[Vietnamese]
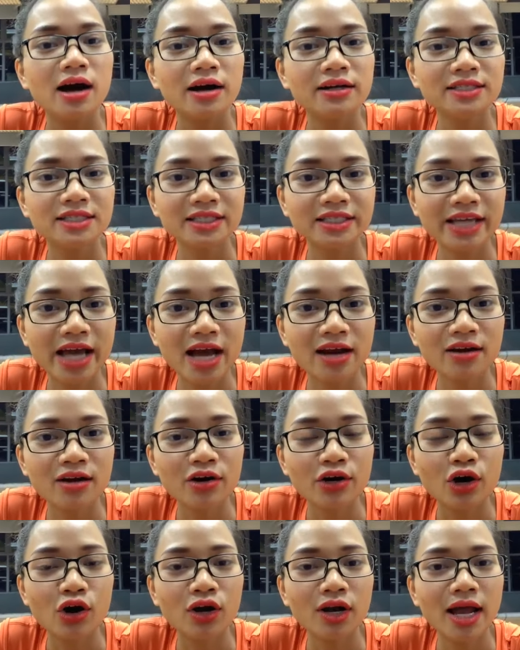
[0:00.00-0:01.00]
Chị Trang
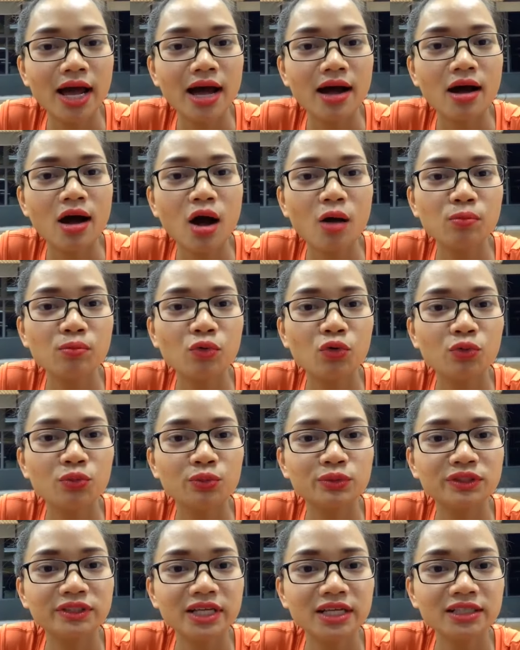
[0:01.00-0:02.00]
có nói là hóp bụng
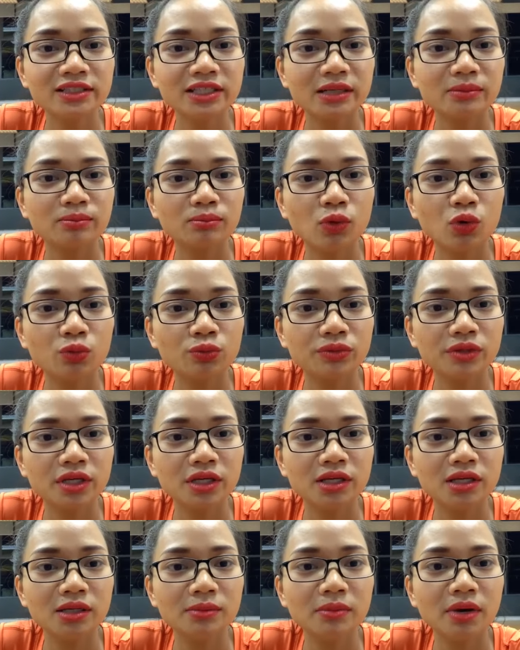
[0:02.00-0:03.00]
siết chặt bụng
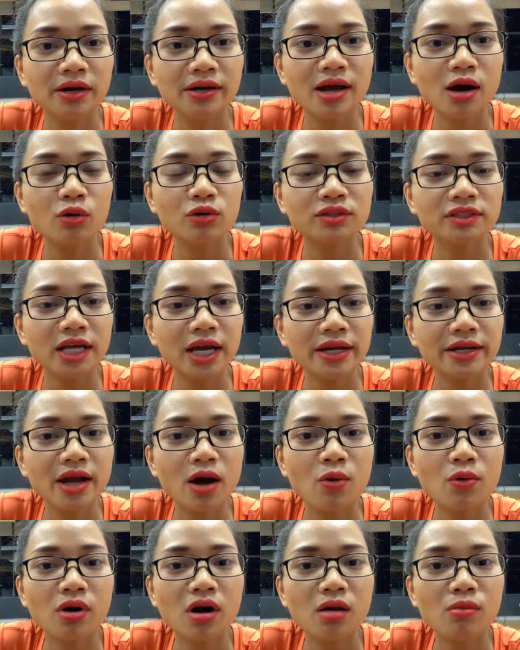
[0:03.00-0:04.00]
thì mới đầu sẽ
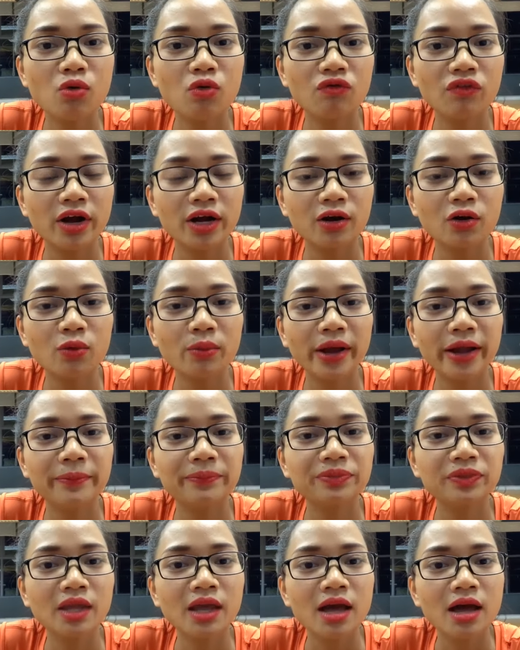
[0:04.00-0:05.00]
đau cơ bụng phải không em?
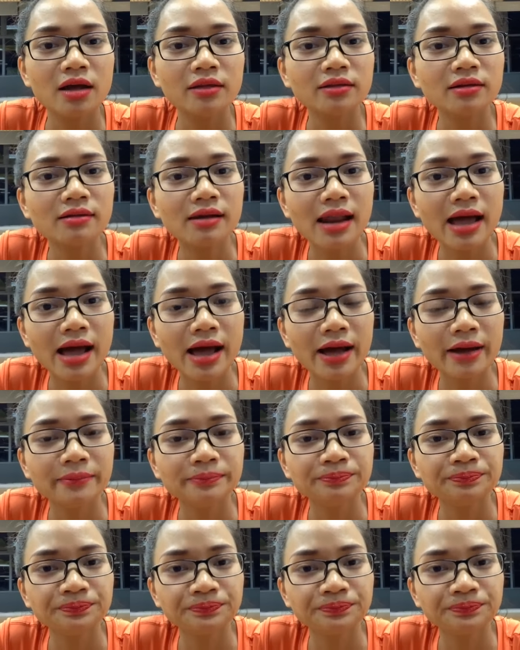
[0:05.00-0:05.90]
Tức là